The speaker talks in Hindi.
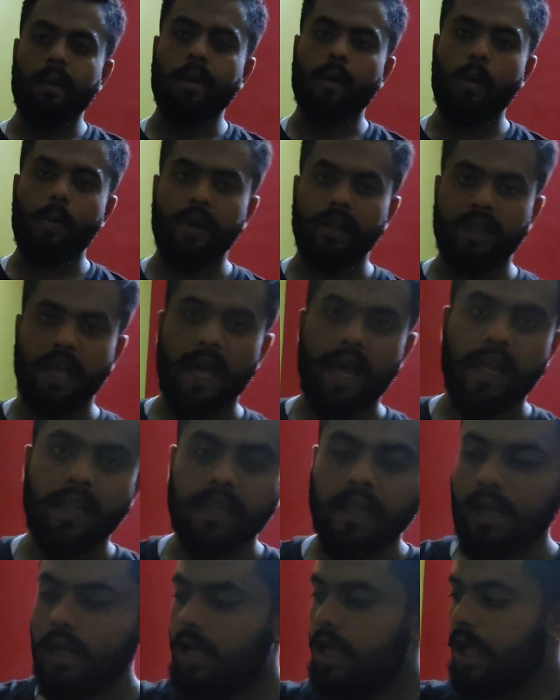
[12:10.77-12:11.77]
मैं आपको बताया
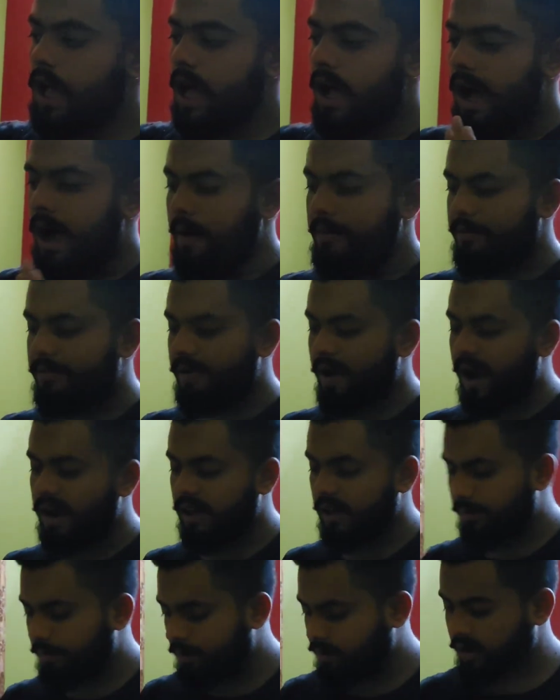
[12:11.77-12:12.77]
था अब
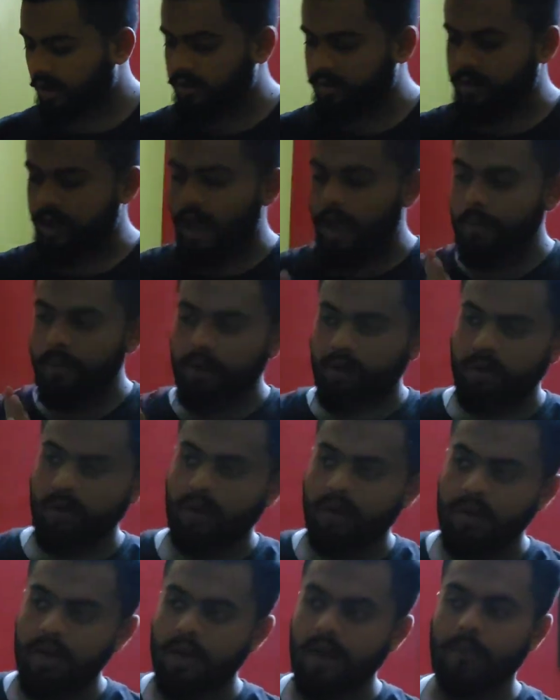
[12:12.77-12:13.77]
फाइनल प्रोसेस क्या है मैं
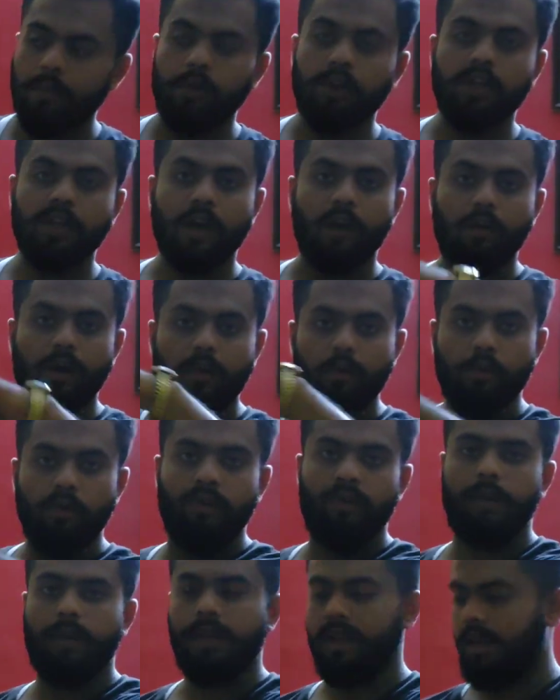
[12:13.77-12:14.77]
रिंगलेट आपको दिखाऊंगा
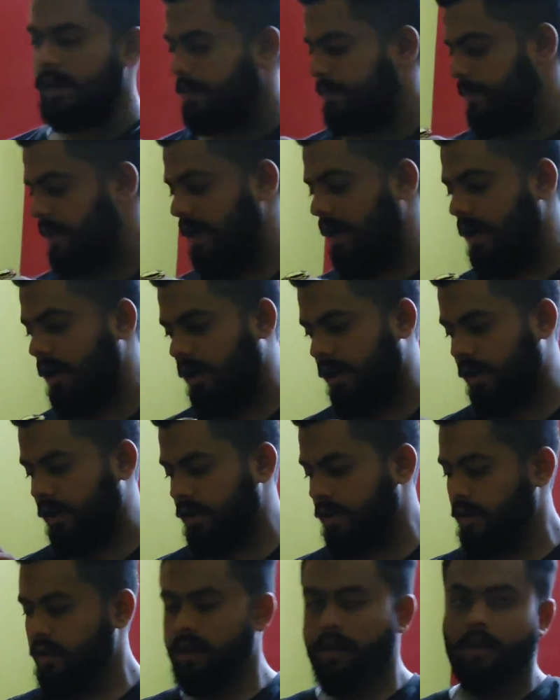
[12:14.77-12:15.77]
मूवेबल क्लिप में लगा
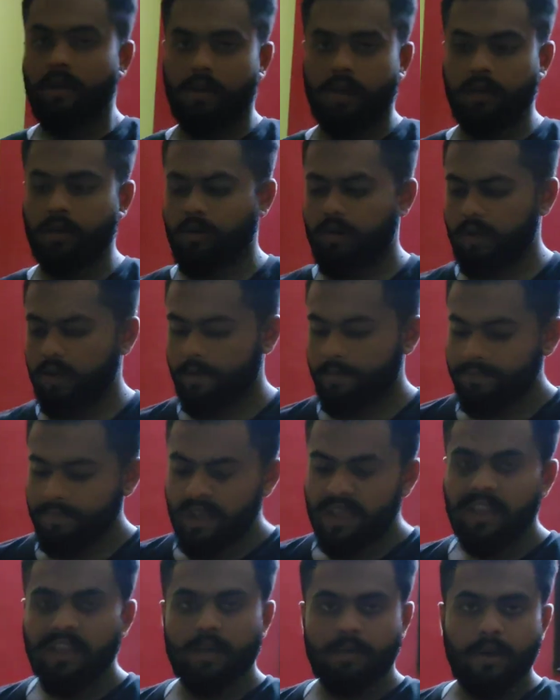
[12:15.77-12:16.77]
ठीक हो गया
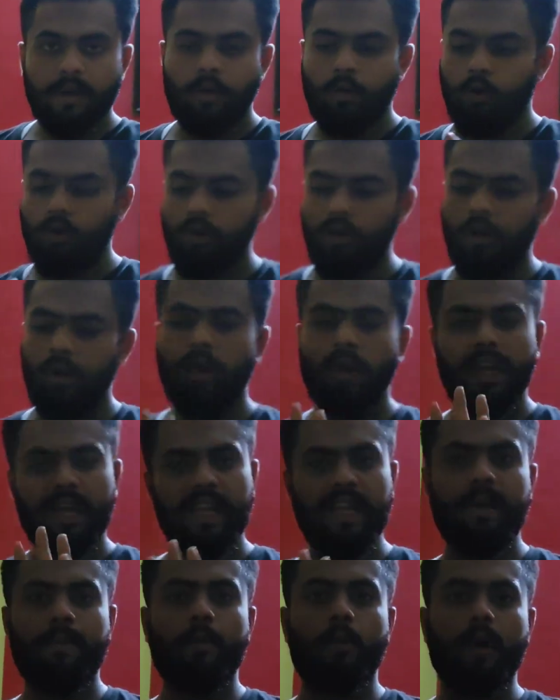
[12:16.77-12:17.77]
ये मैं खोल रहा हूँ
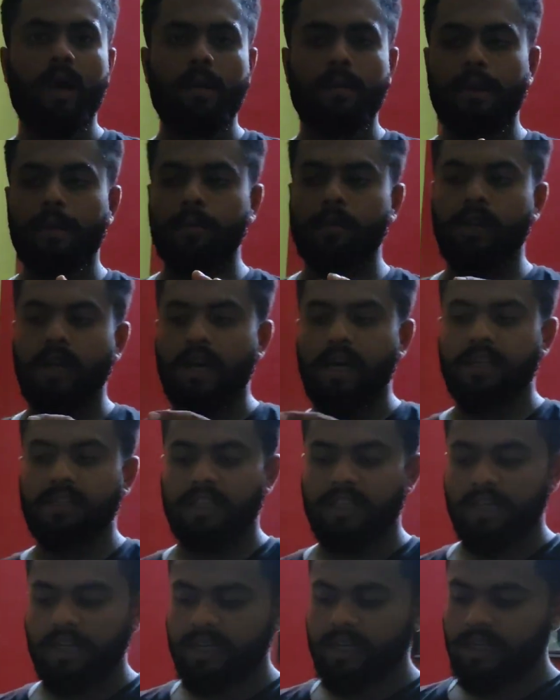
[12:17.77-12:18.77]
एक ही मोबाइल में आपको लगा के
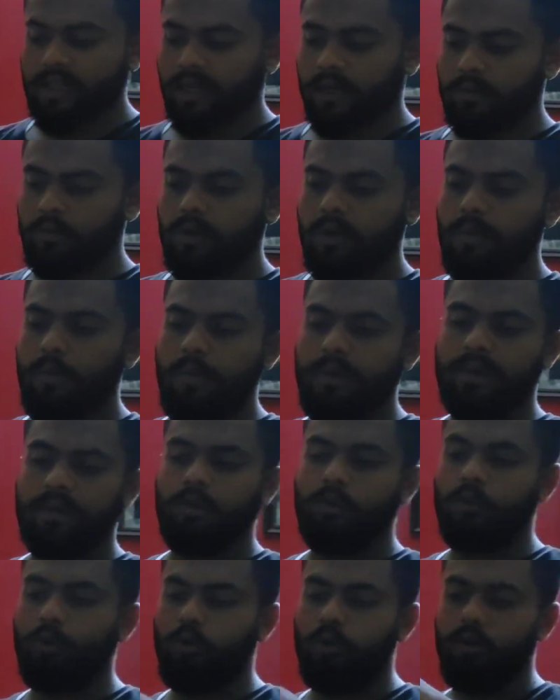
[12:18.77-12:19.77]
जला कर दिखा दूंगा कि मैं
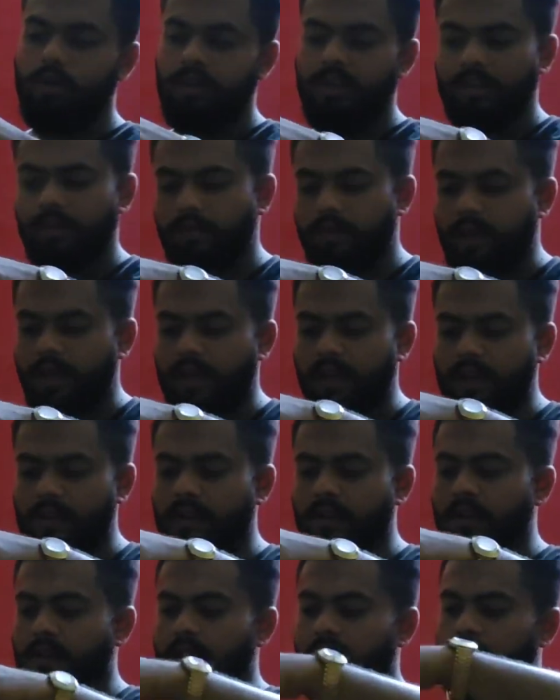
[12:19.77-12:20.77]
तीनों खोल के सिर्फ एक ही
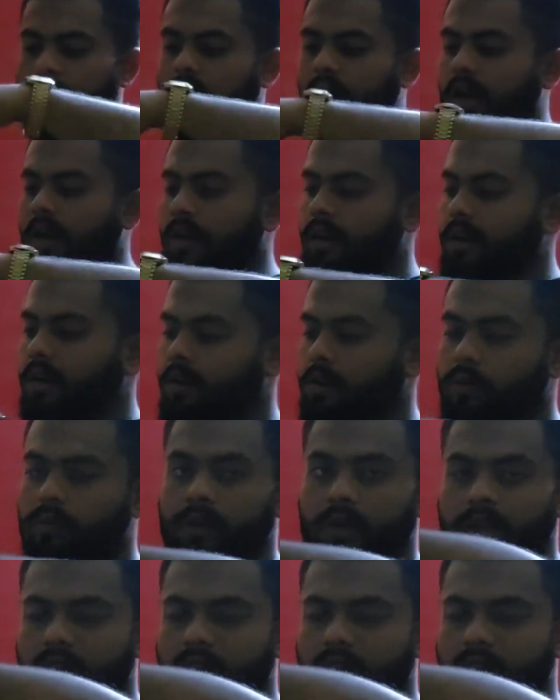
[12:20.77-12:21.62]
लगा के रखता हूँ